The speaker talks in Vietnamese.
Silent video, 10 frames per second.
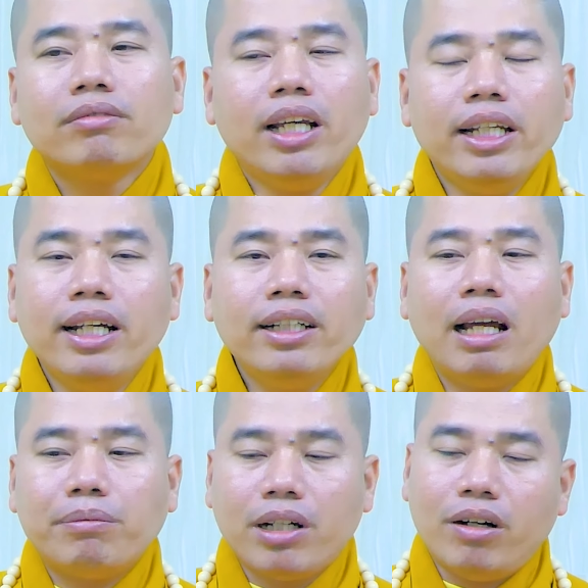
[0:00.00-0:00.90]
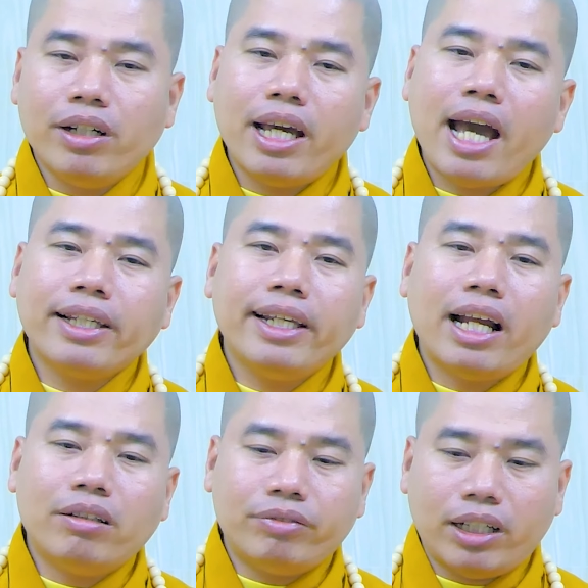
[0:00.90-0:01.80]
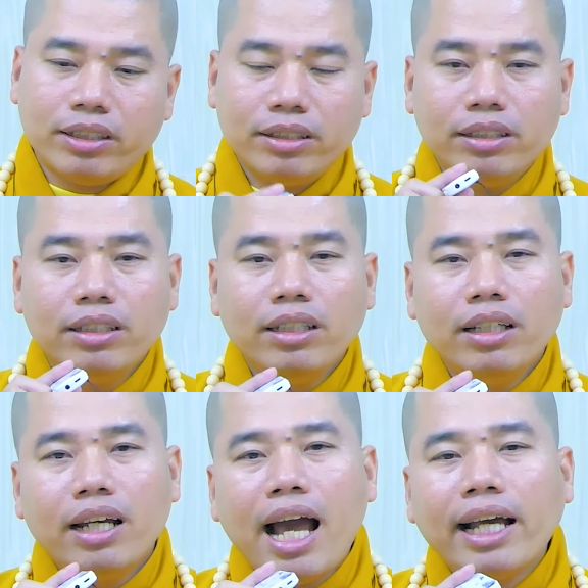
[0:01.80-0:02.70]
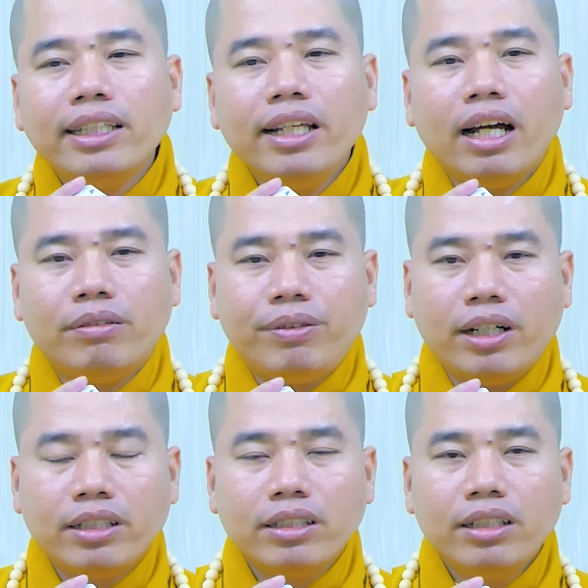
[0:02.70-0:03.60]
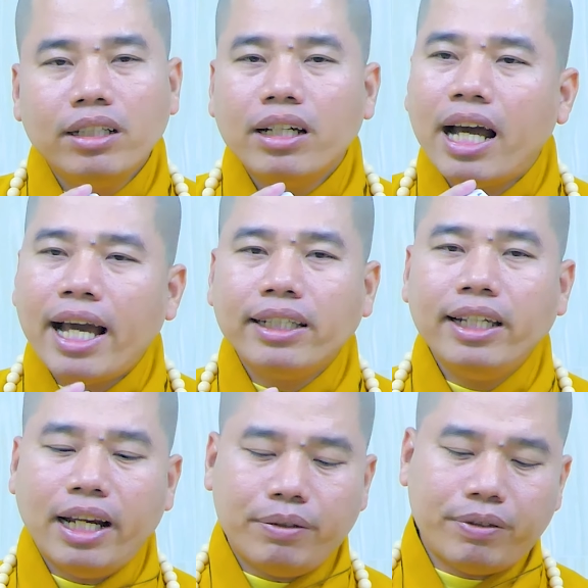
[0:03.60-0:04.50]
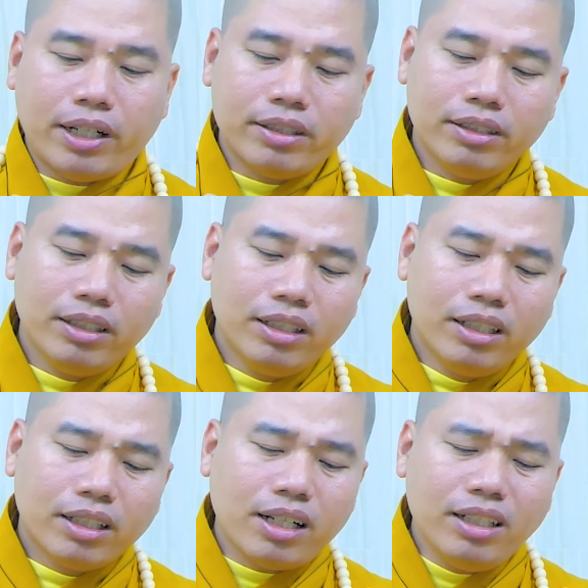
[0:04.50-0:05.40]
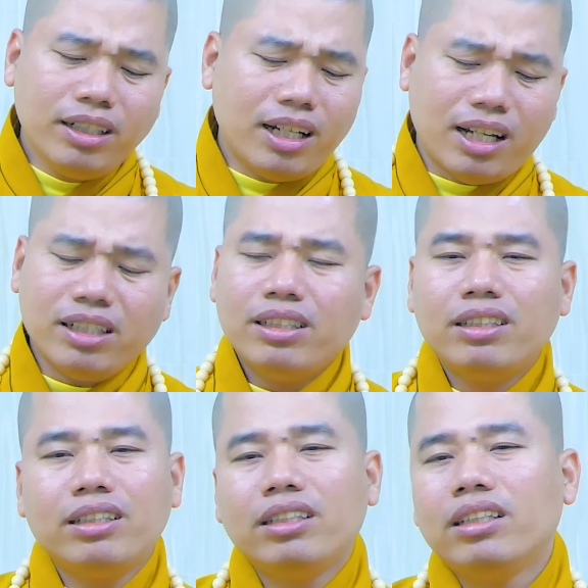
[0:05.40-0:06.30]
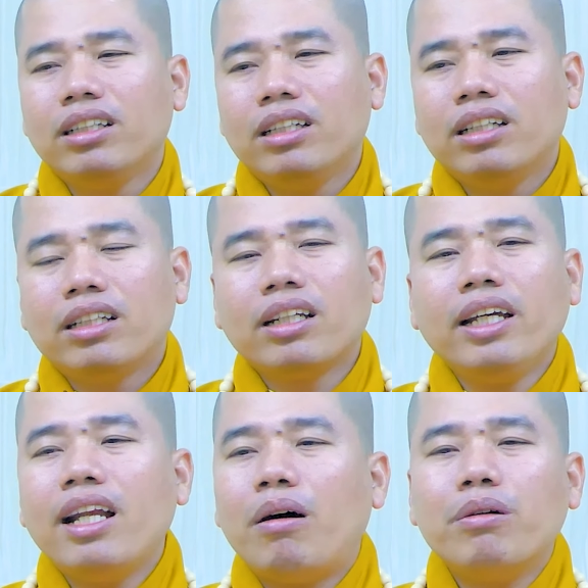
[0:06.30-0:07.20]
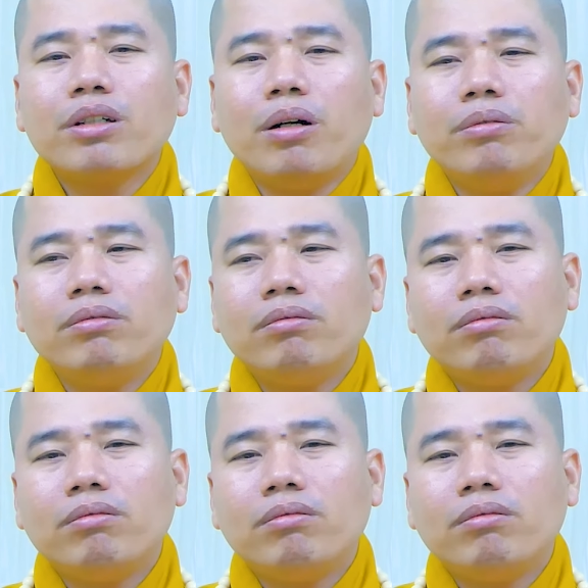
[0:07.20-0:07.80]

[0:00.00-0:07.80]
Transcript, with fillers: đi đứng nằm ngồi ai với đạo phật ai với đạo phật ai với đạo phật cứ là đi đâu cũng